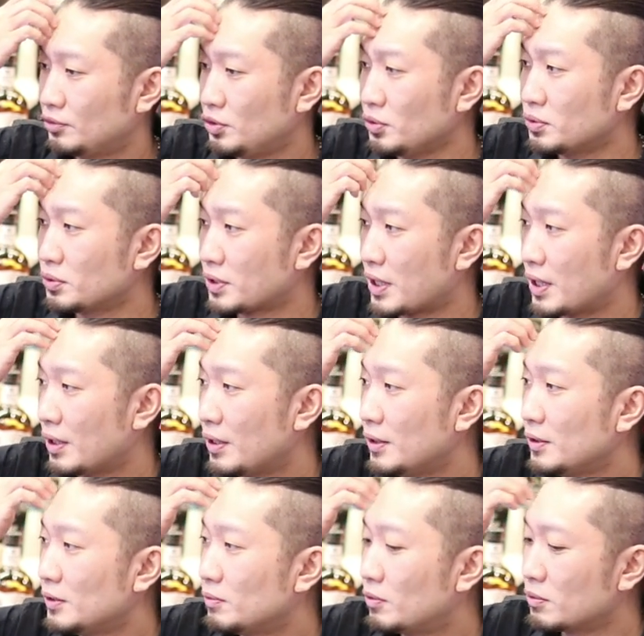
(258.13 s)
ちょっとね
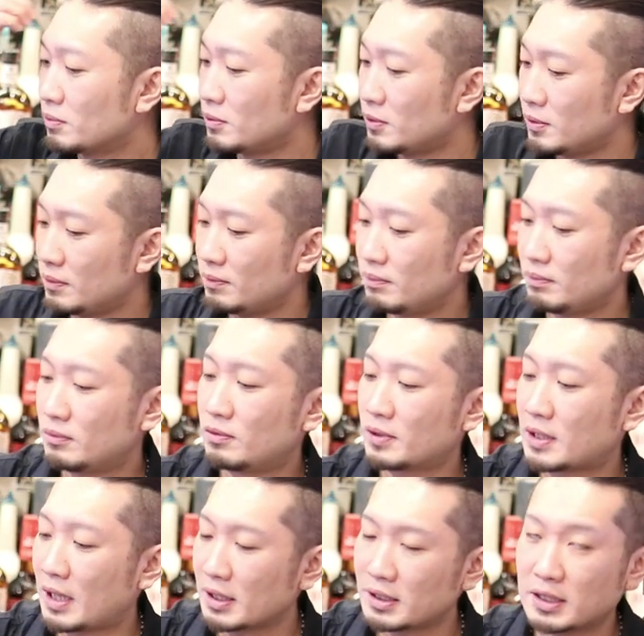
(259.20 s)
僕もこ
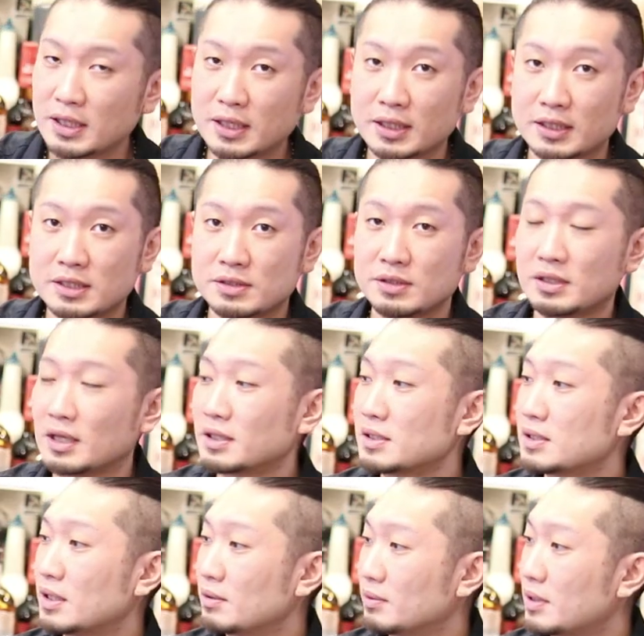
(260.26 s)
れ買ってから気づいたんで
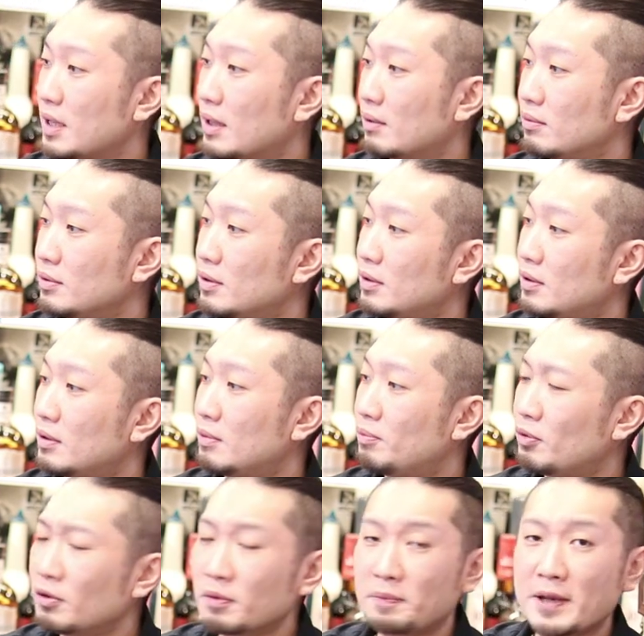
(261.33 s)
すけどね、この
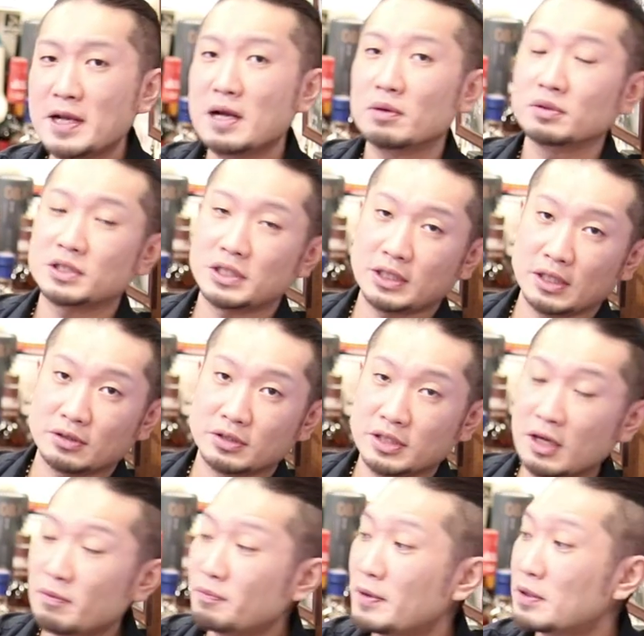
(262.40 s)
ボールペンが欲しいなと、
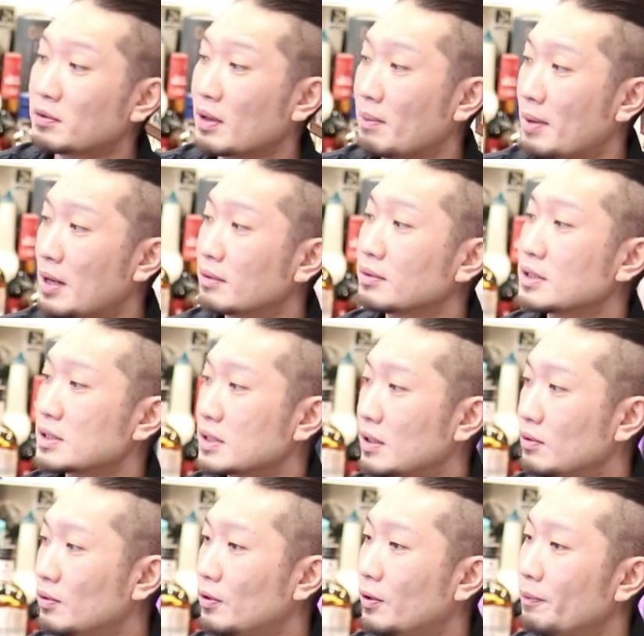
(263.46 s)
シャープペンとかもあるんですけ
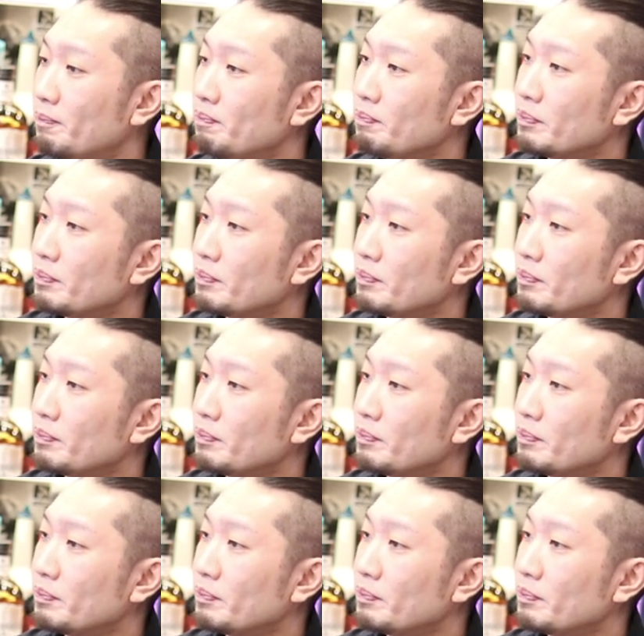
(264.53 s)
ど